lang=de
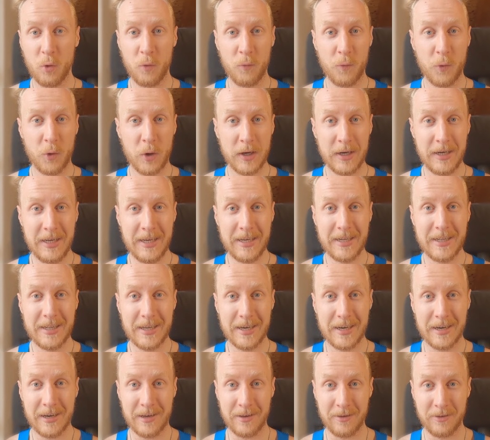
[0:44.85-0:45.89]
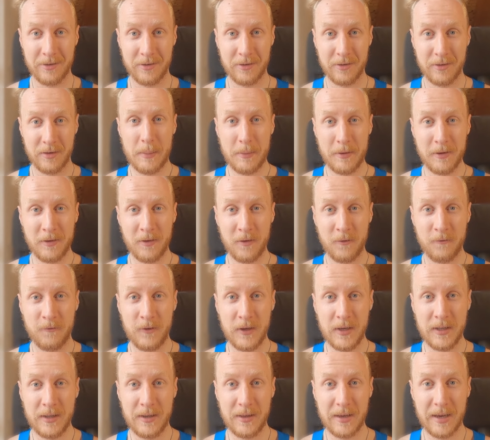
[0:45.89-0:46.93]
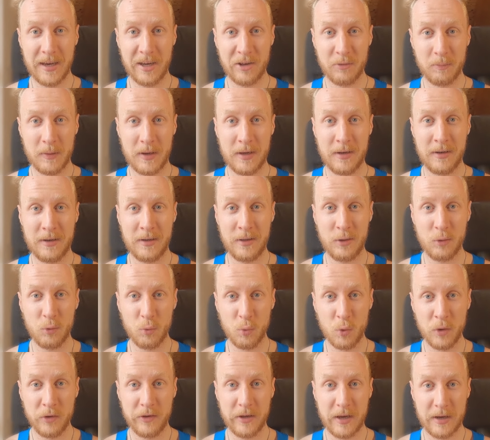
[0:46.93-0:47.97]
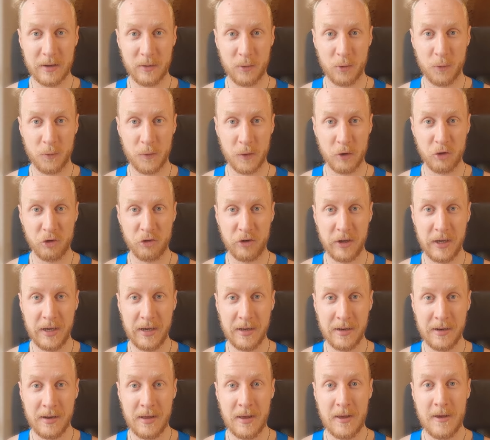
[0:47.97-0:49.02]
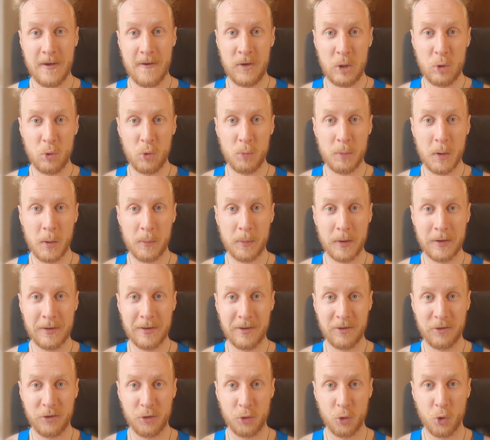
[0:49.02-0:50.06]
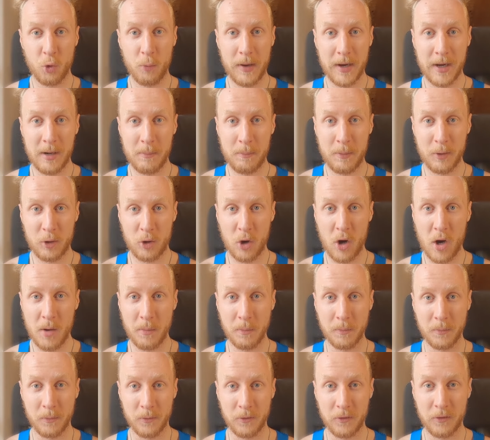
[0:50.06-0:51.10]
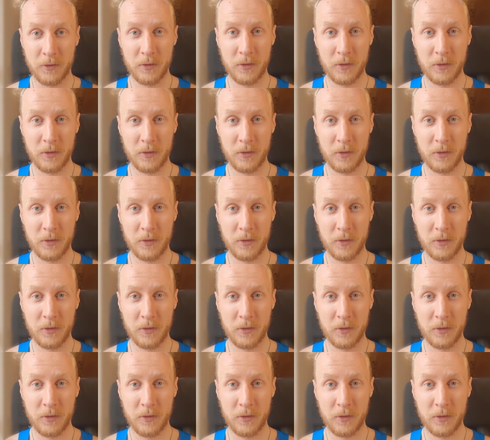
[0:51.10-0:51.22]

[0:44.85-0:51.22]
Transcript: Und woran liegt das? Und dabei ist es wichtig, erstmal die Ursachen zu verstehen, wie du überhaupt einen Testosteronmangel bekommst.